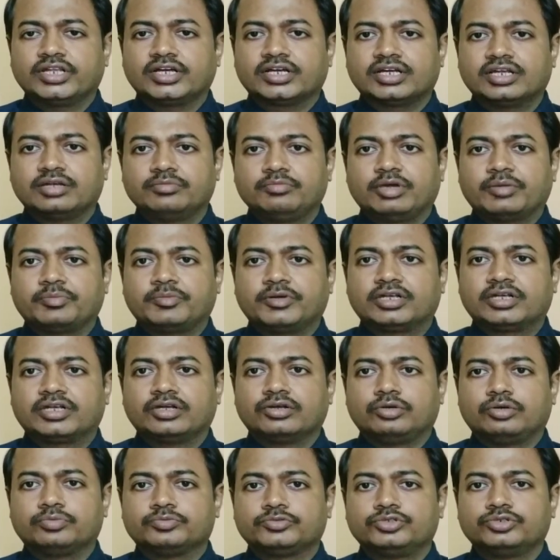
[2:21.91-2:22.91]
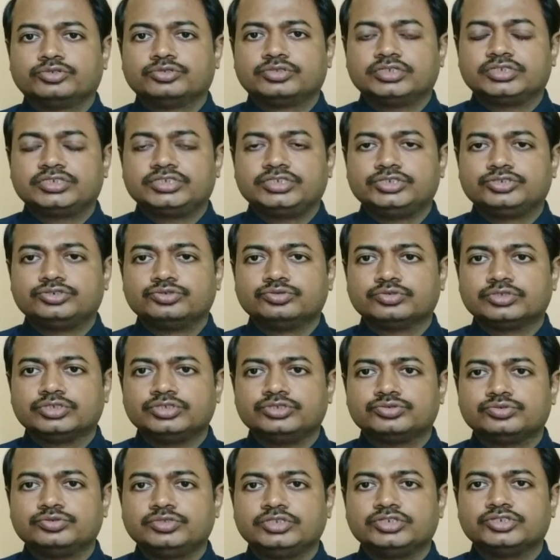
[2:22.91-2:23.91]
করে রাখার ব্যাপারটা রপ্ত হতে
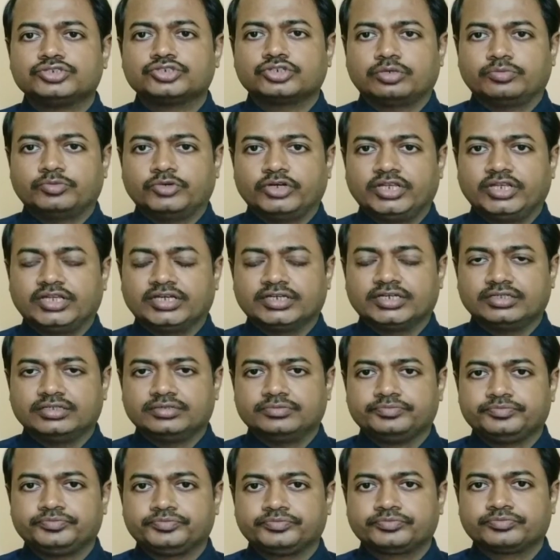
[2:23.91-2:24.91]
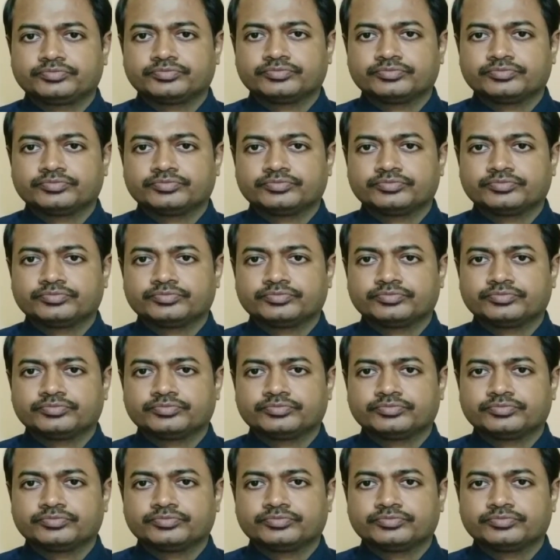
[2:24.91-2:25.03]
শিশুর কিছুদিন সময় লাগে